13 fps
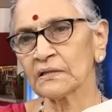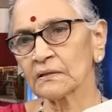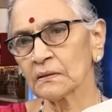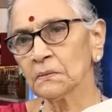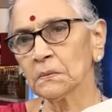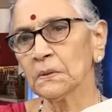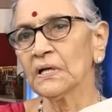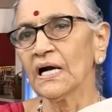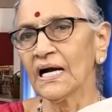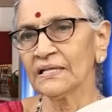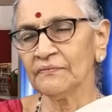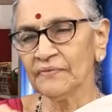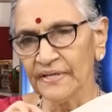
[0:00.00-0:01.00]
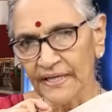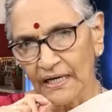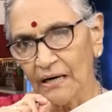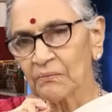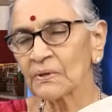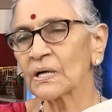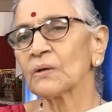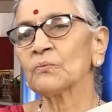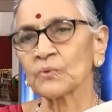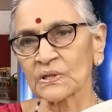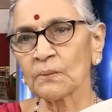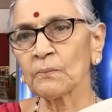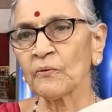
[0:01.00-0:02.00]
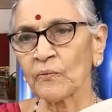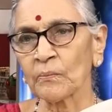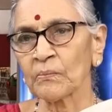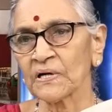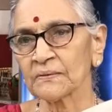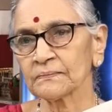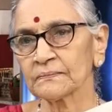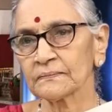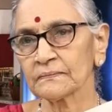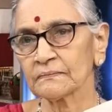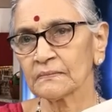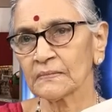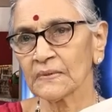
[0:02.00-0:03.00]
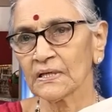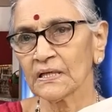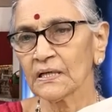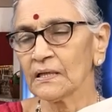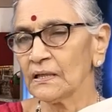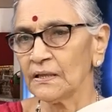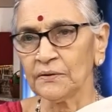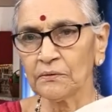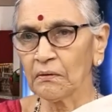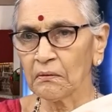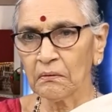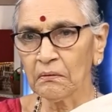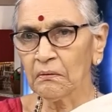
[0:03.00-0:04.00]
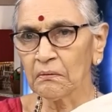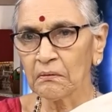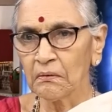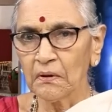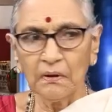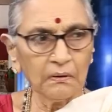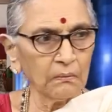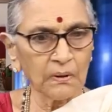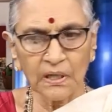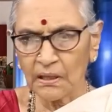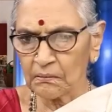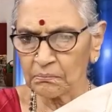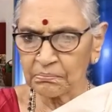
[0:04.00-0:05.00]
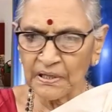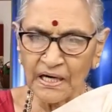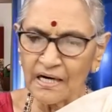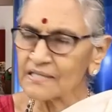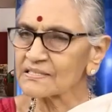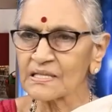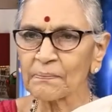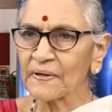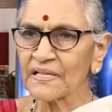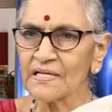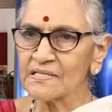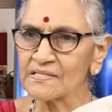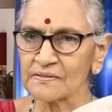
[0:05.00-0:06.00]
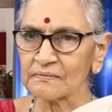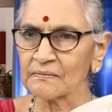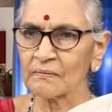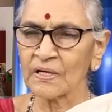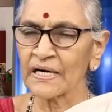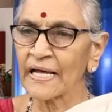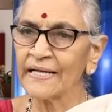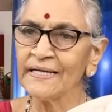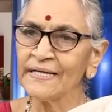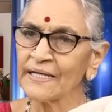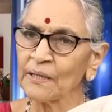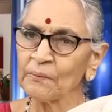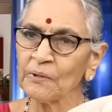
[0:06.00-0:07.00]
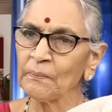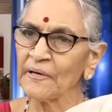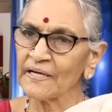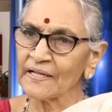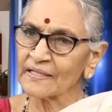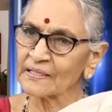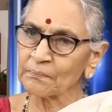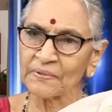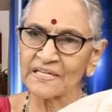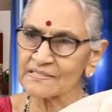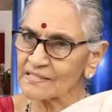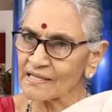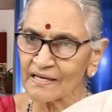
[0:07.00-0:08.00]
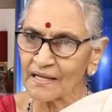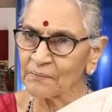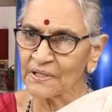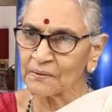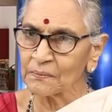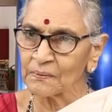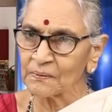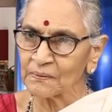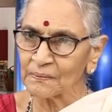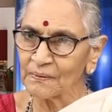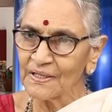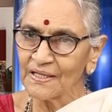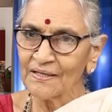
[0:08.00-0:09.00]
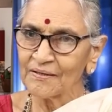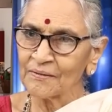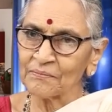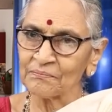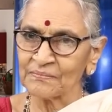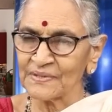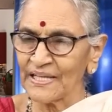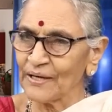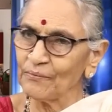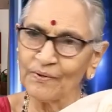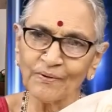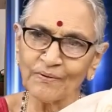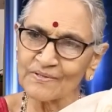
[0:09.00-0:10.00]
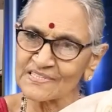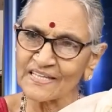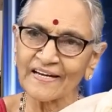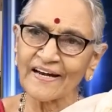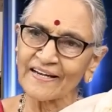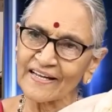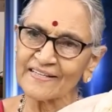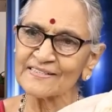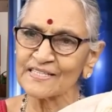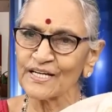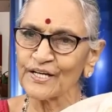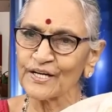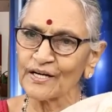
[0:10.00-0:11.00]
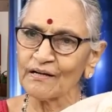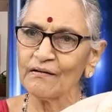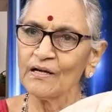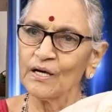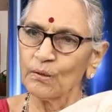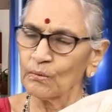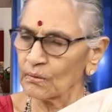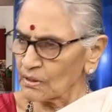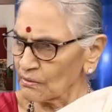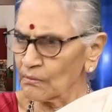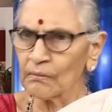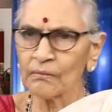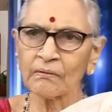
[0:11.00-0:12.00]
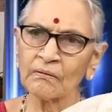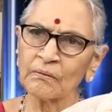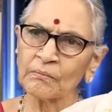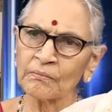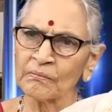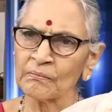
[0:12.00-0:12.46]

మాత్రం అది విడిగా ఉండడం ఉత్తమం అమ్మా ఇంట్లో ఒక కాస్త ప్రదేశం ఒక డైనింగ్ టేబుల్ పెట్టేంత ప్లేస్ అన్నా మీకు దేవుడి కోసం కేటాయించలేరా ఒకటో రెండో